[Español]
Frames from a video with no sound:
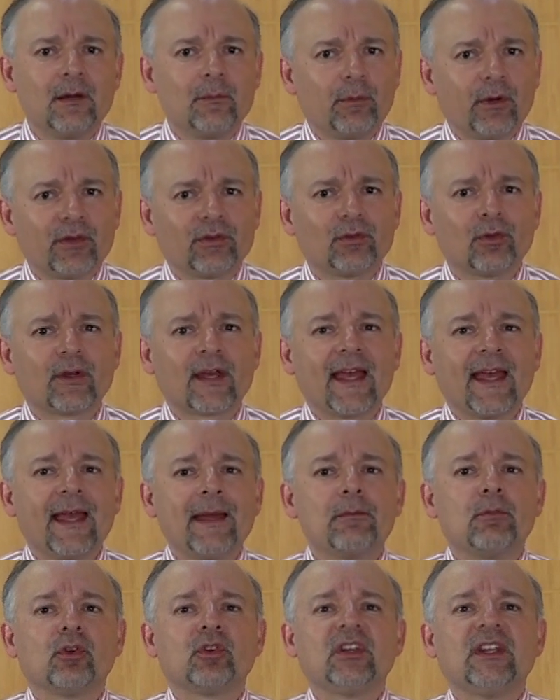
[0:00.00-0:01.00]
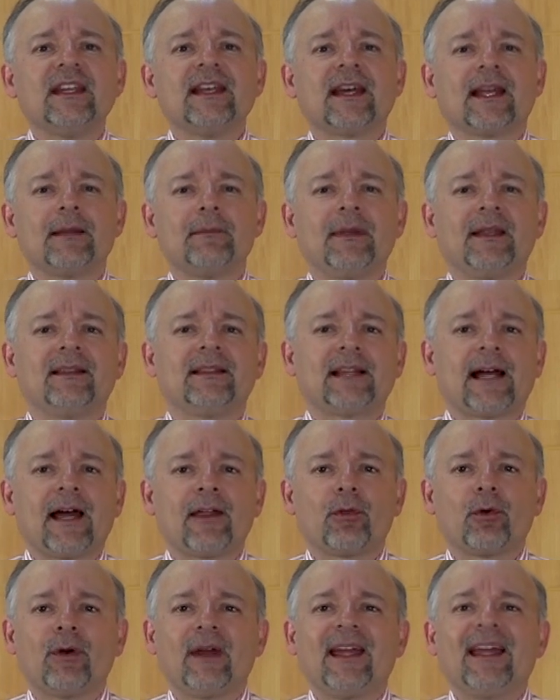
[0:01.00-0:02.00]
puesto que hemos
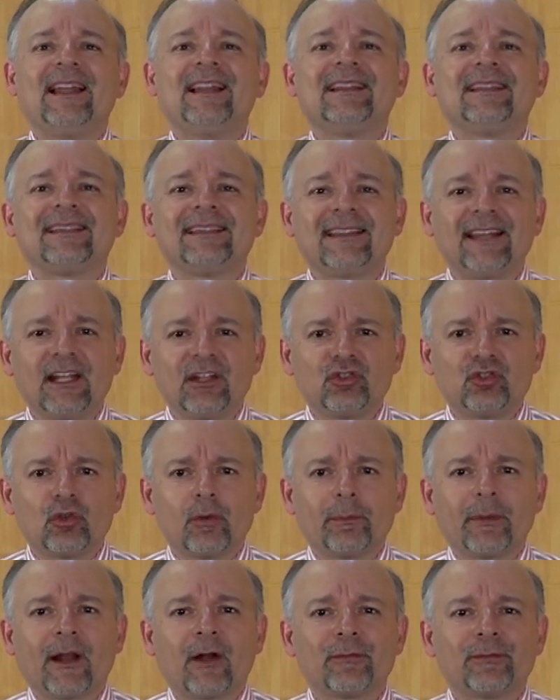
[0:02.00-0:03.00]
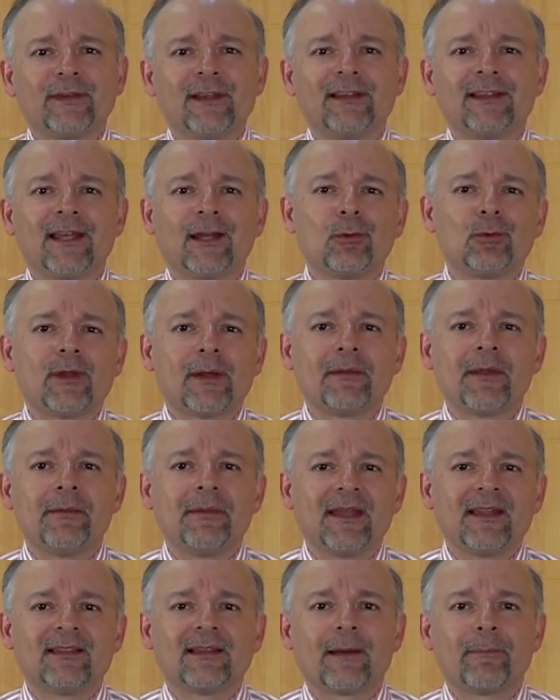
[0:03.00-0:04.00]
incrementado el techo para obtener una
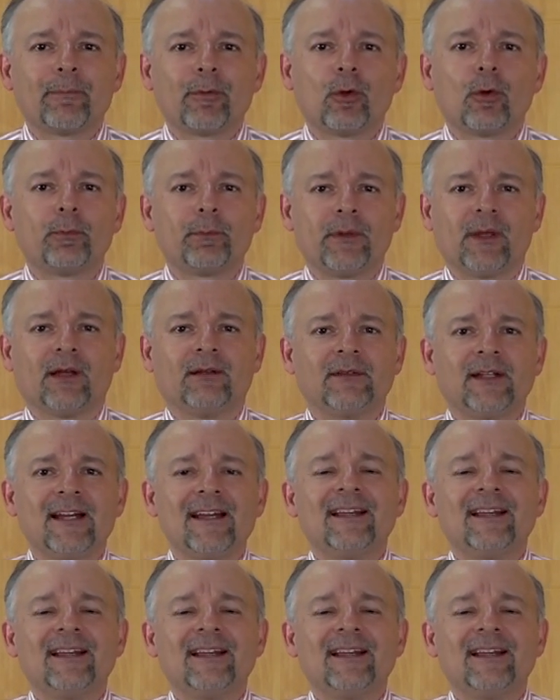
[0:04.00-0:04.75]
vivienda propia